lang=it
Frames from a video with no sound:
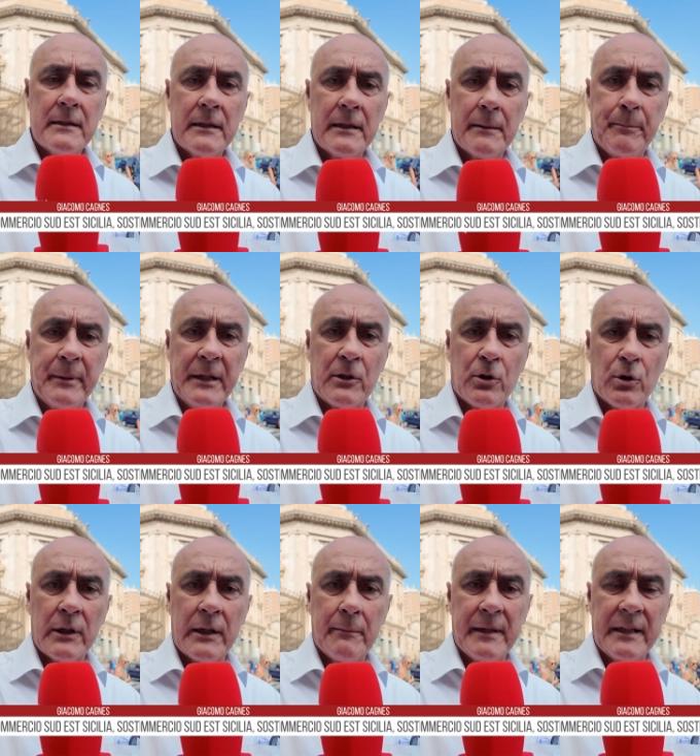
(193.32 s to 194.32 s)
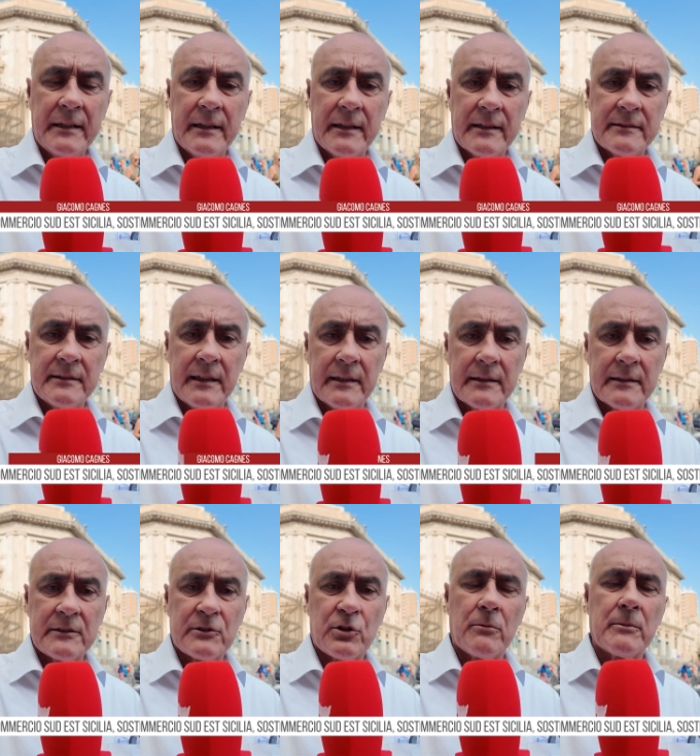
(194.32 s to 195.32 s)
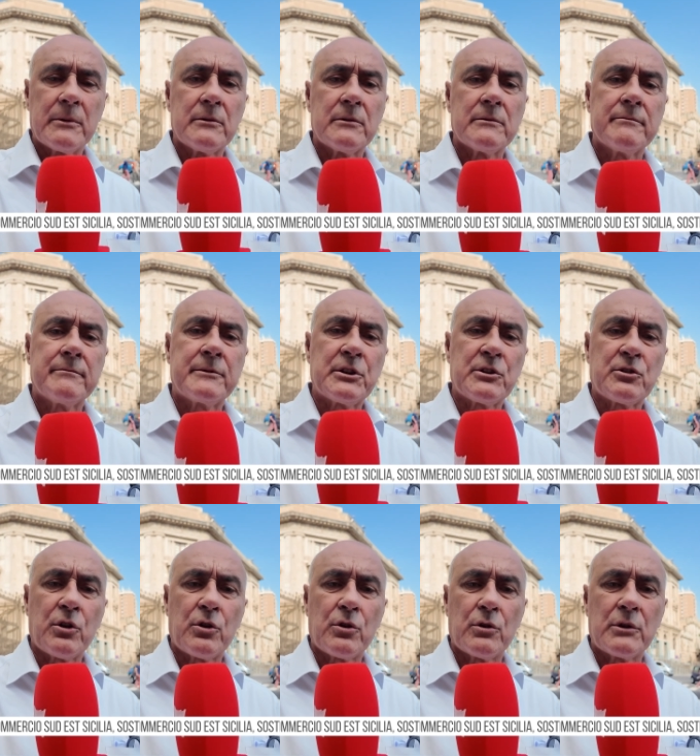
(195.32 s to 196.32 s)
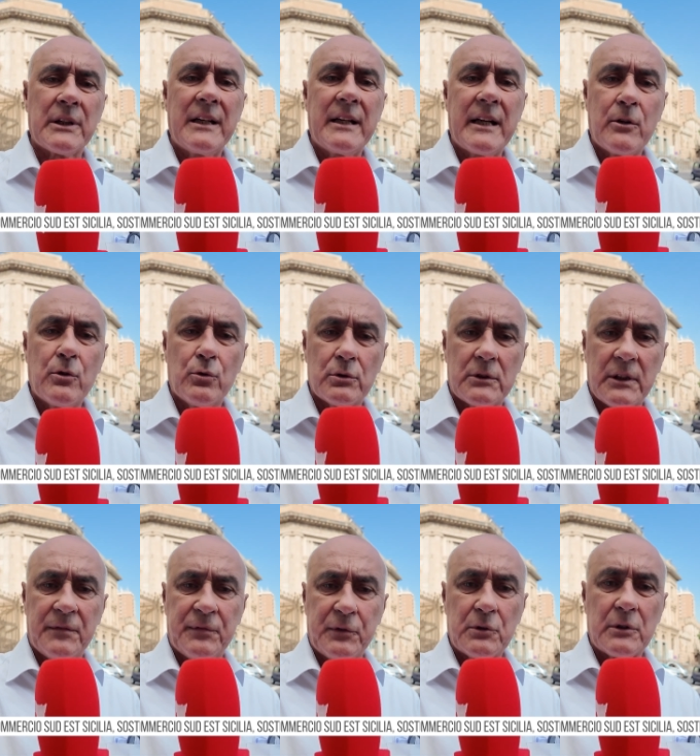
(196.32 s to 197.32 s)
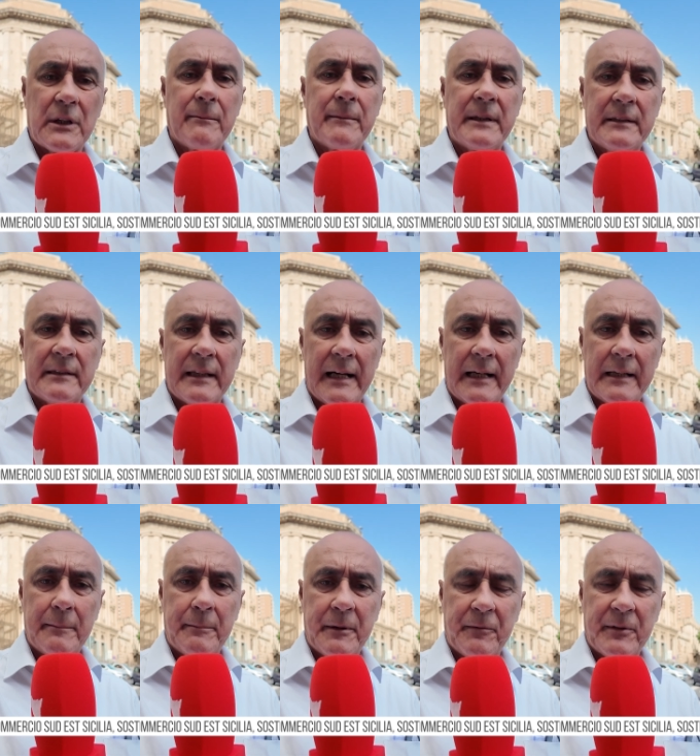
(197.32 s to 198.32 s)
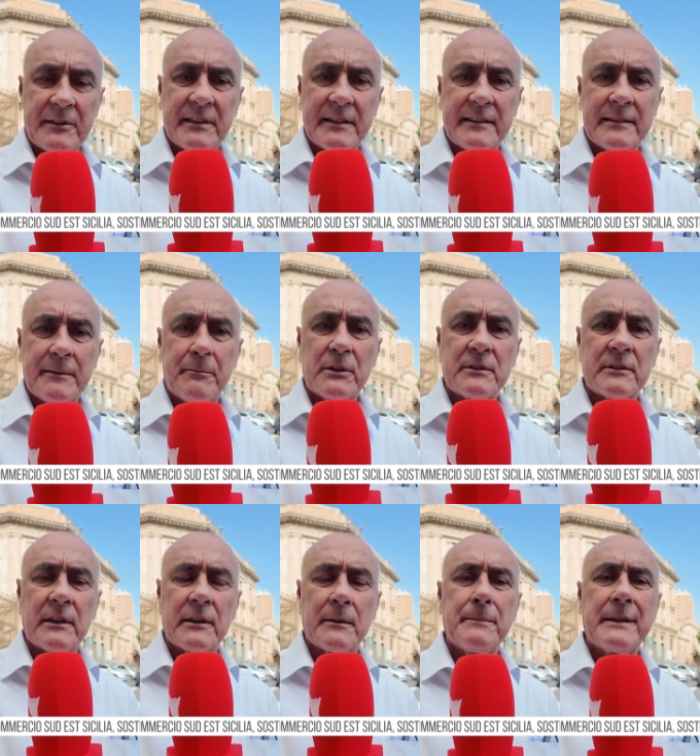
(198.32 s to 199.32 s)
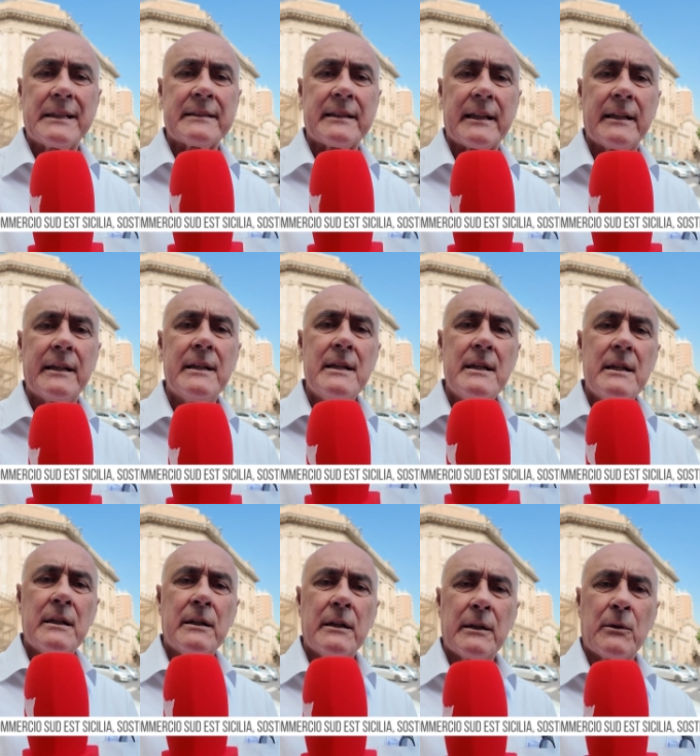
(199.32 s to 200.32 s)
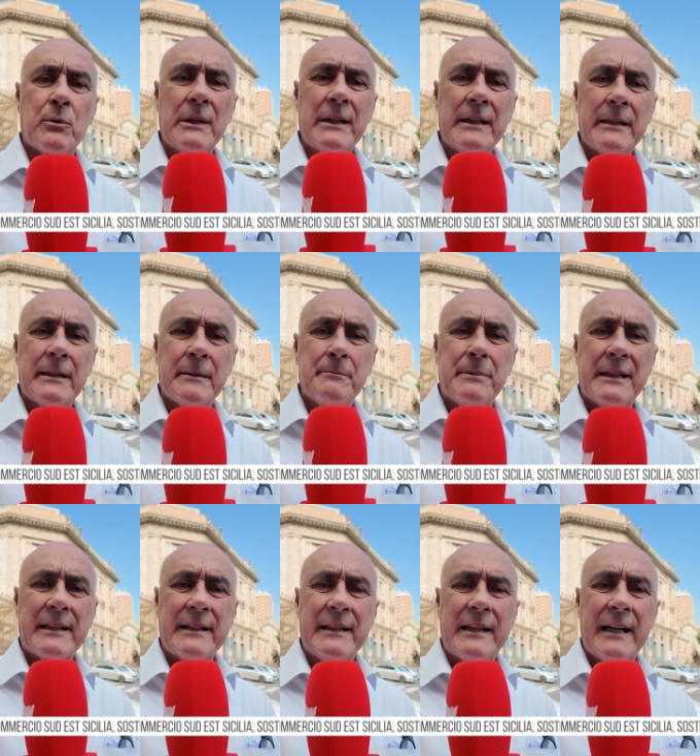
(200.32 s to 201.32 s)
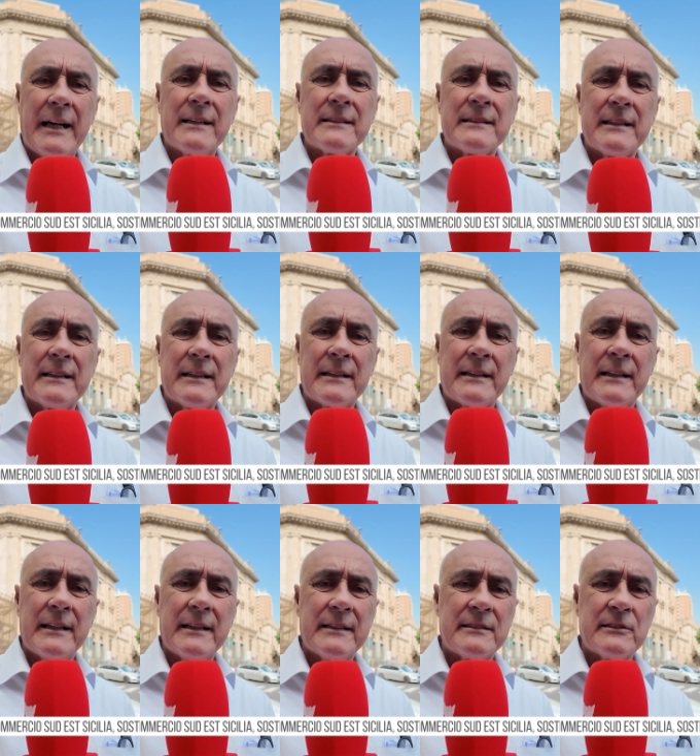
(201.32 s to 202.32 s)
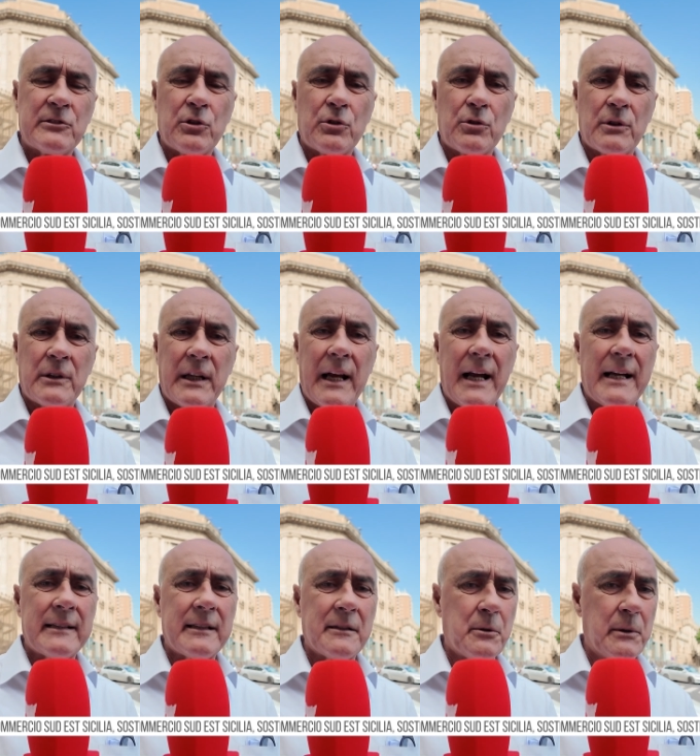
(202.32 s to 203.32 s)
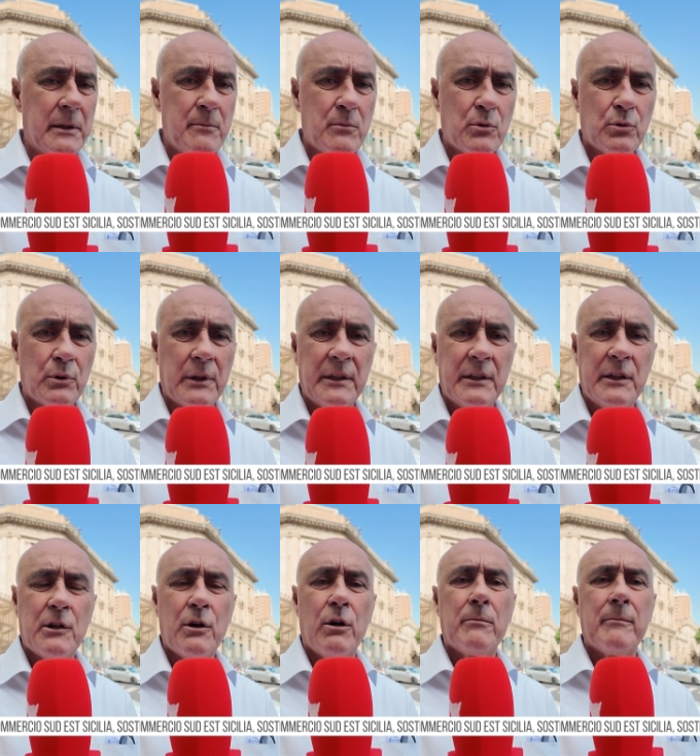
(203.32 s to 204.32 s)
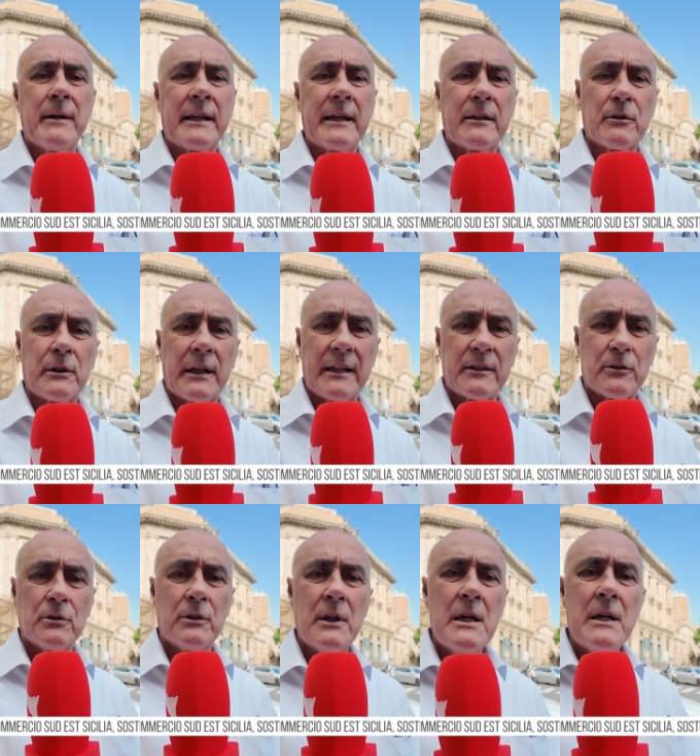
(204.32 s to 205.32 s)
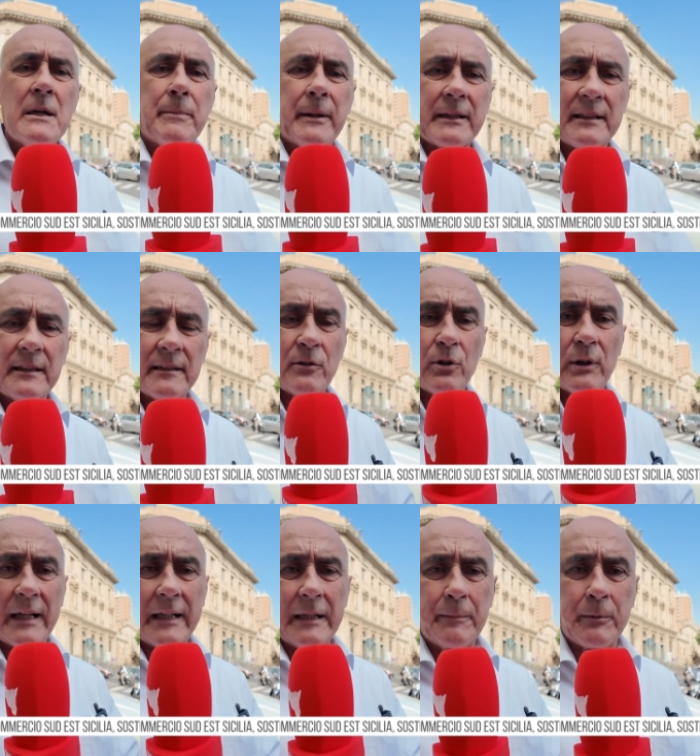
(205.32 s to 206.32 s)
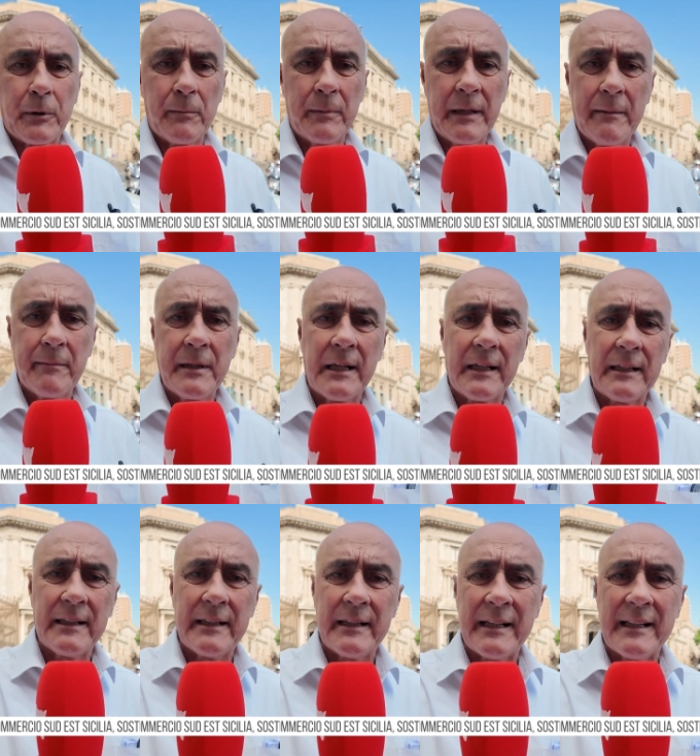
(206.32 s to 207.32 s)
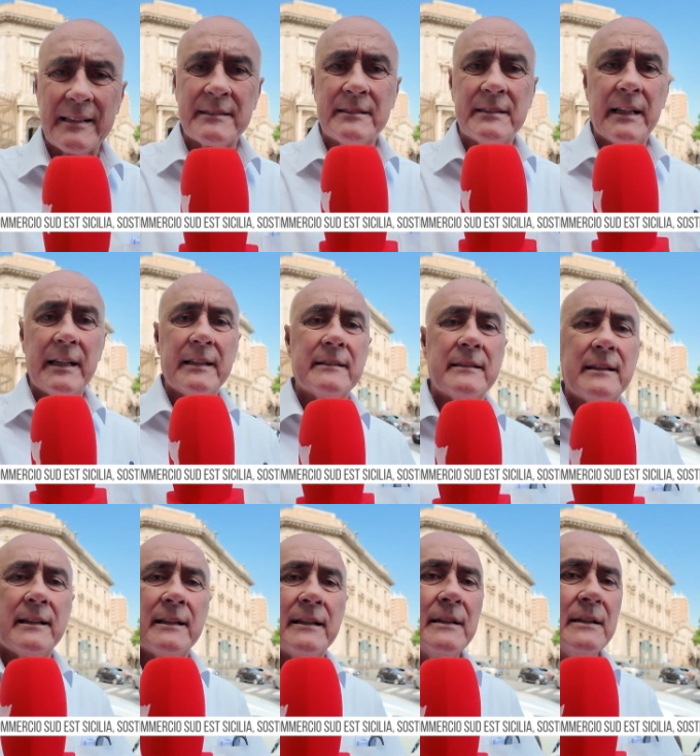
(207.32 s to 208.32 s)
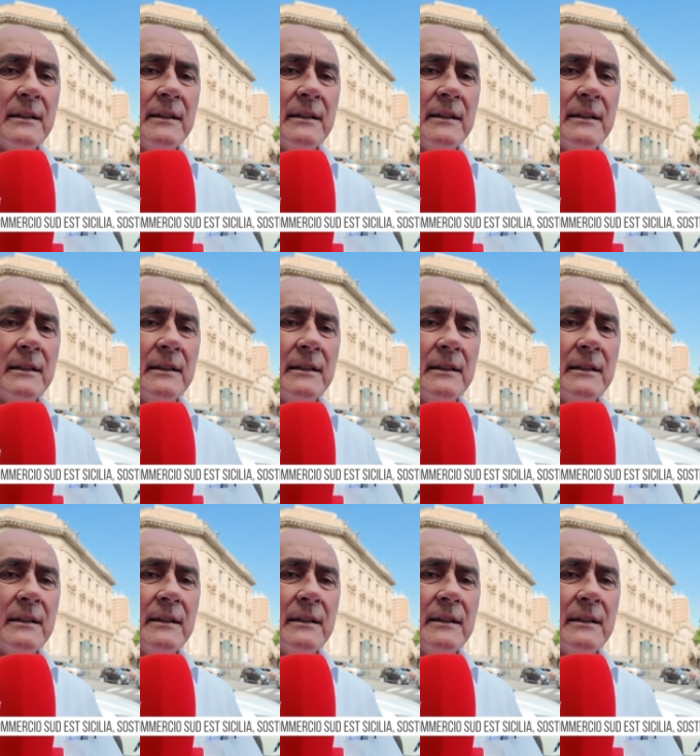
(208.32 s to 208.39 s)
eh, piccole e medie aziende. Sono, ci sono degli aiuti fondamentali per far sì che si possano abbattere eh, quelle barricate che si sono create, quei muri di gomma che hanno creato particolari problemi alle aziende